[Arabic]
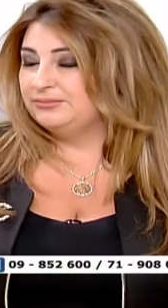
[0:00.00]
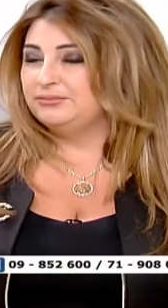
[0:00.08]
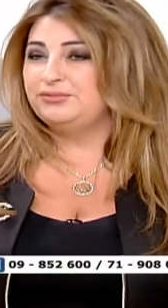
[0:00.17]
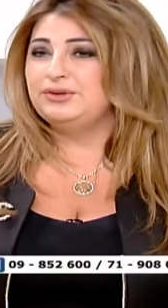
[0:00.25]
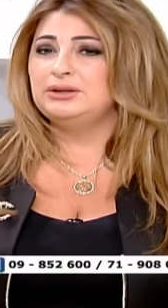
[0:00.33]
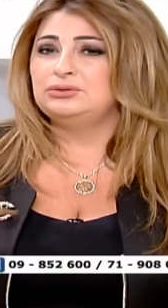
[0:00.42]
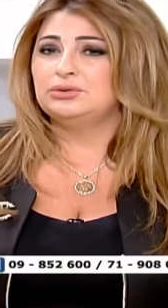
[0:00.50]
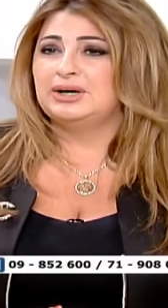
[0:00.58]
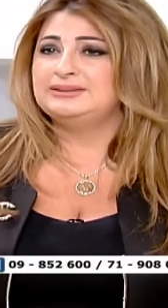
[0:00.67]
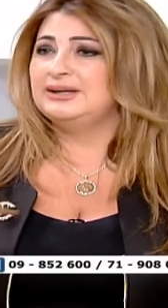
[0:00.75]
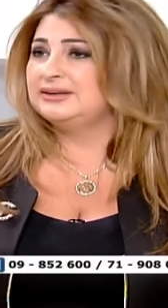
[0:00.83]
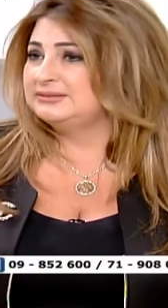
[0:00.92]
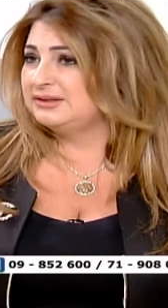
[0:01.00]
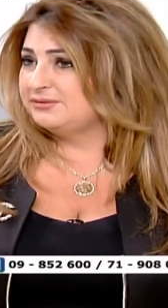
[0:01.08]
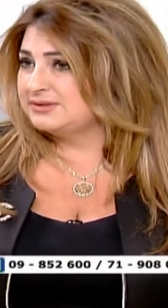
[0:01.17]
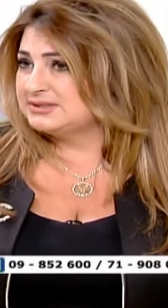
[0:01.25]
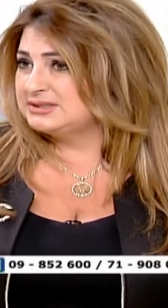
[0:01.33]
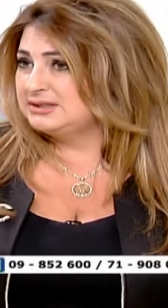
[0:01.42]
في عنده ادق
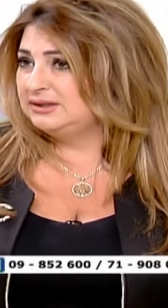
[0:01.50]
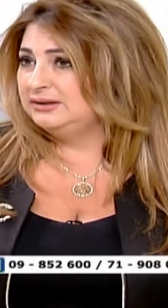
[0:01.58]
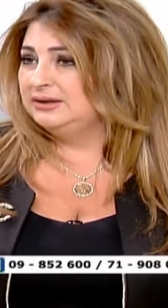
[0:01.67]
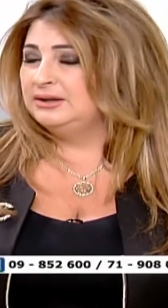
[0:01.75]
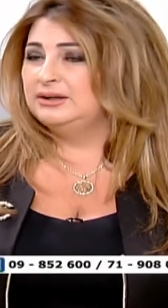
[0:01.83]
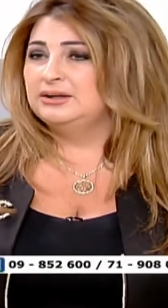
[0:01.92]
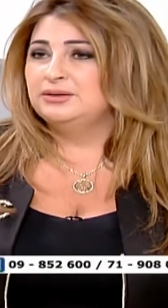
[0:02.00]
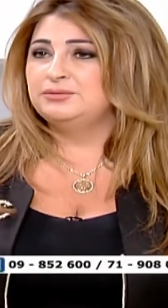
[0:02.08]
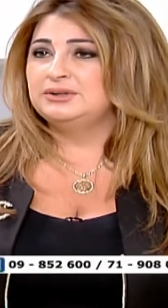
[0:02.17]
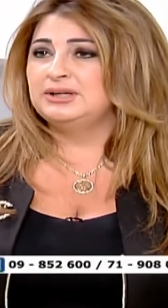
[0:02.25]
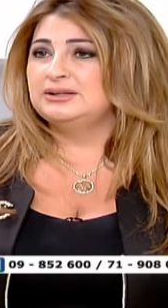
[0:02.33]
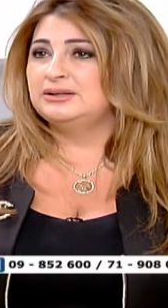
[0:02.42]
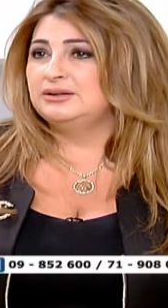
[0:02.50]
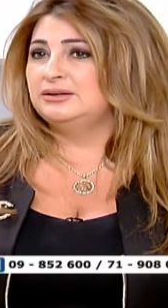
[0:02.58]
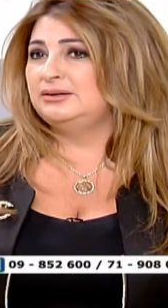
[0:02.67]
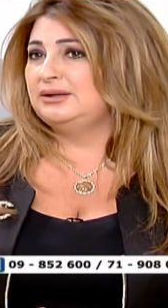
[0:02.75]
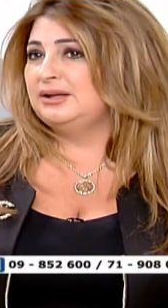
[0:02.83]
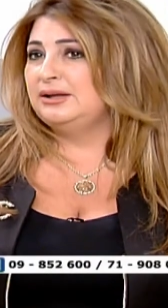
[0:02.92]
التفاصيل فينا
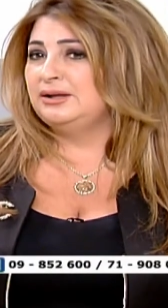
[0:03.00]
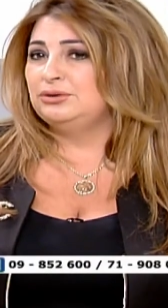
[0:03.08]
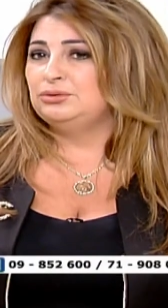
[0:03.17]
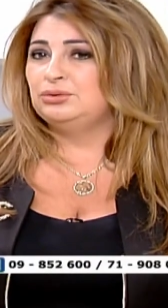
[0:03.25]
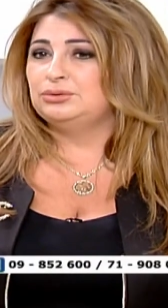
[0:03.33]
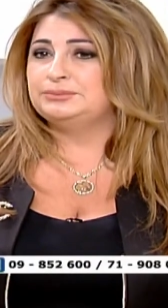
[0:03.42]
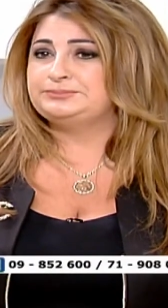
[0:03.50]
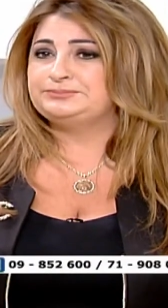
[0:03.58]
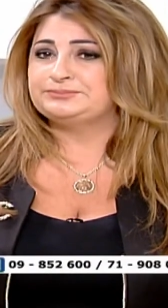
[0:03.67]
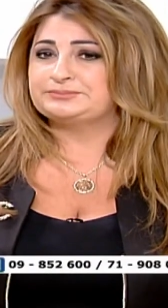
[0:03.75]
نلاقي انه